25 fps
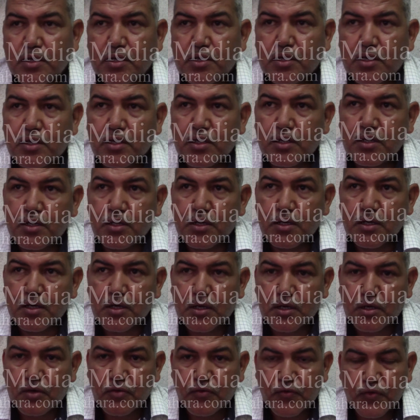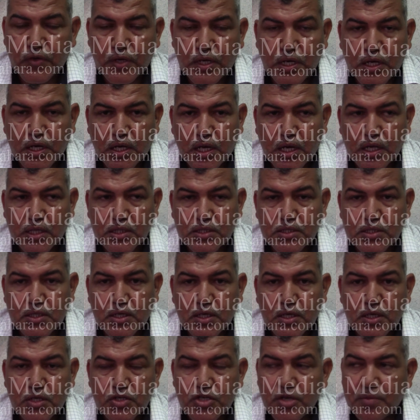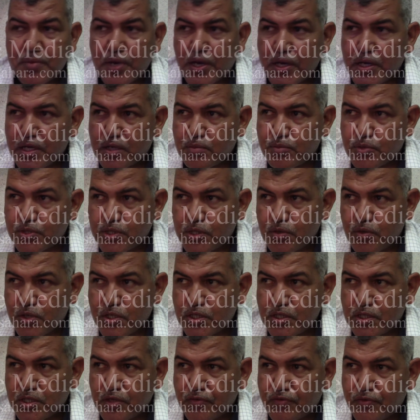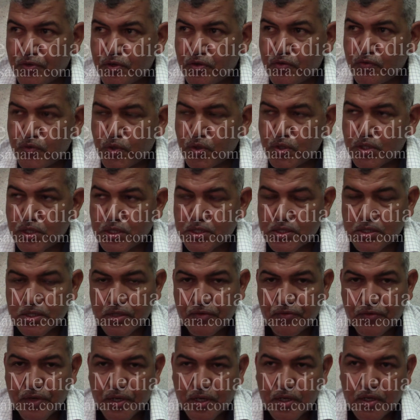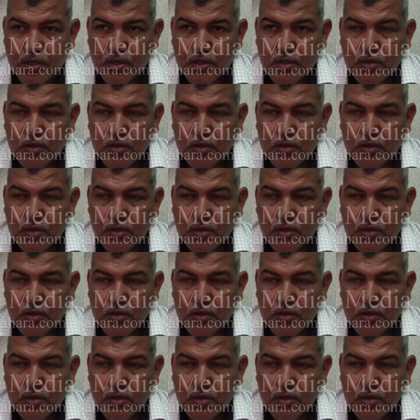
آه، فعلا كانت الجماهير متواجده في نقطه الصفر